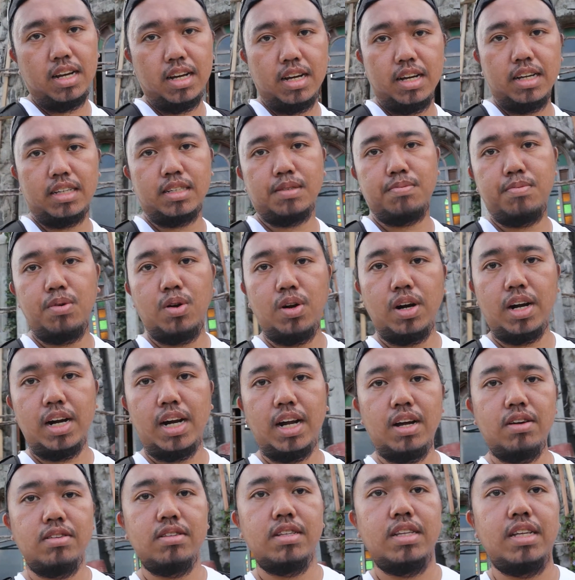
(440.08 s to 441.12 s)
uh, explore
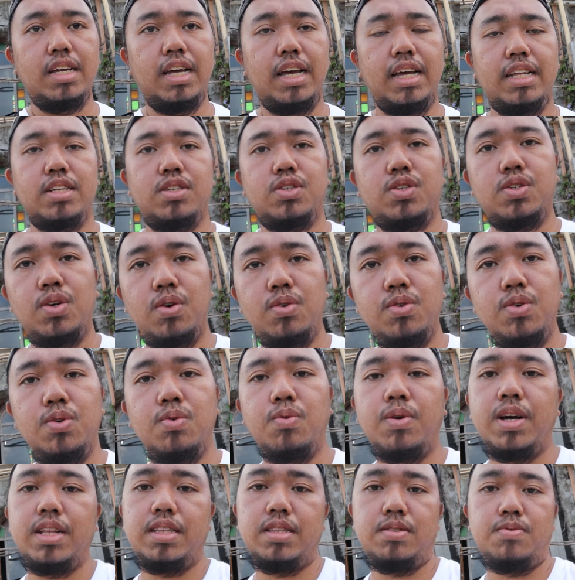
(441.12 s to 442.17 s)
around and show you
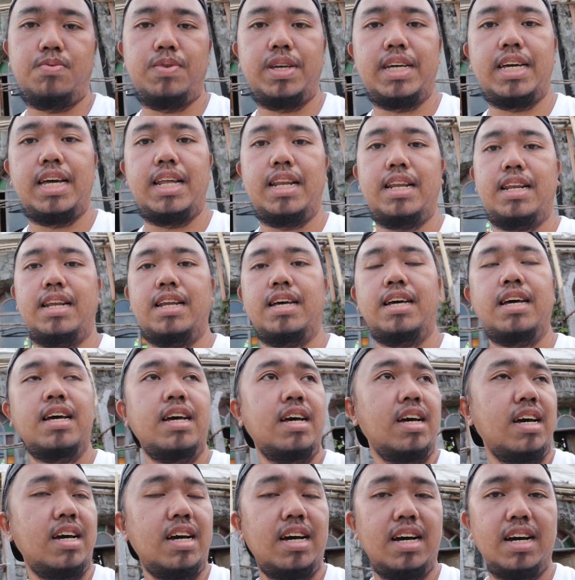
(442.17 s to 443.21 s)
what we can
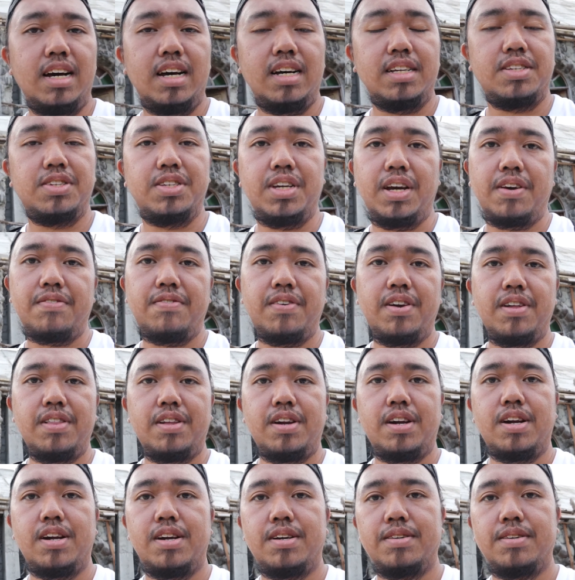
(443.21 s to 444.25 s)
uh, check further.